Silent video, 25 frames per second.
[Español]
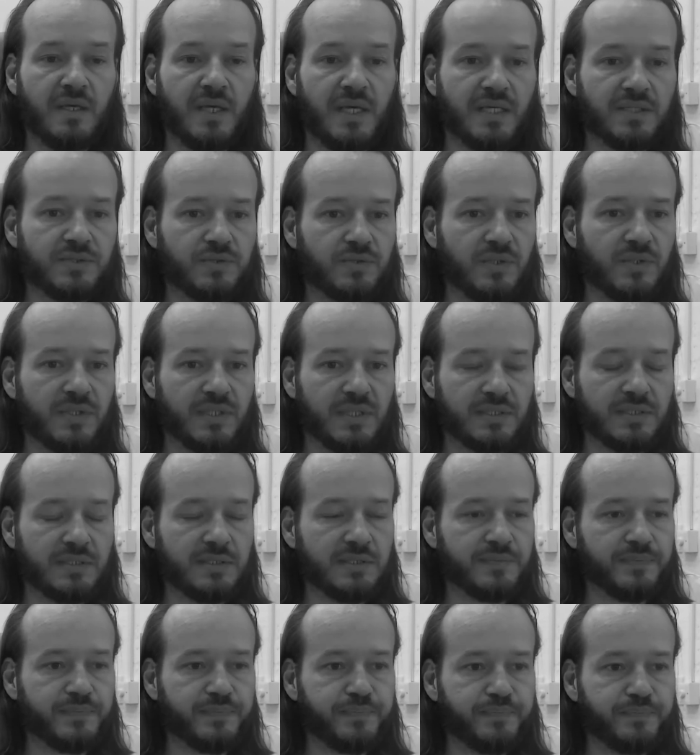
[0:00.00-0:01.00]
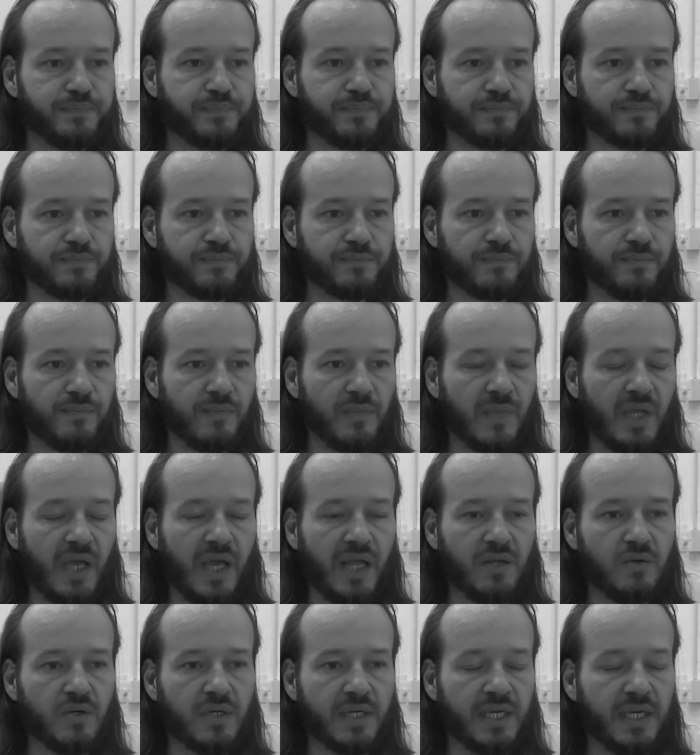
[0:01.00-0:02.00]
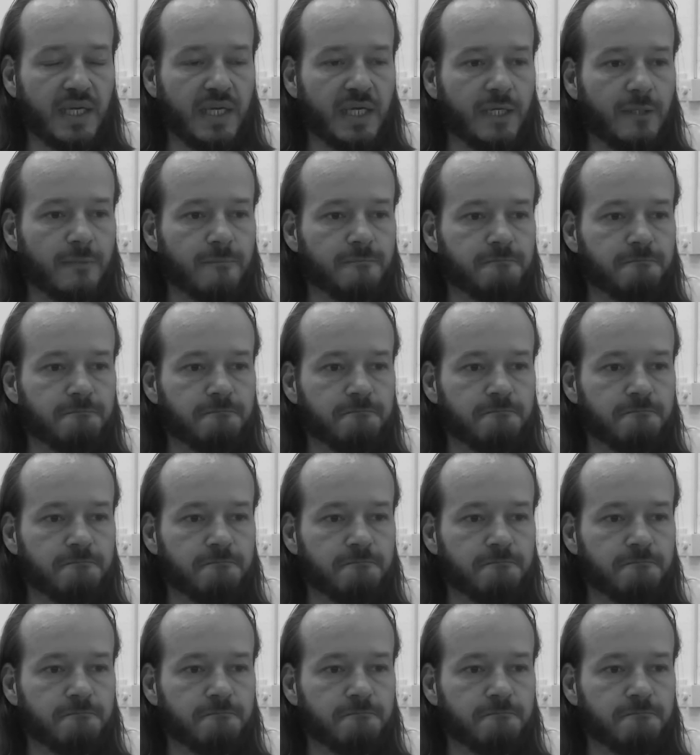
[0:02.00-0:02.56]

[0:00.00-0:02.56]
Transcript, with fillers: esto es algo que,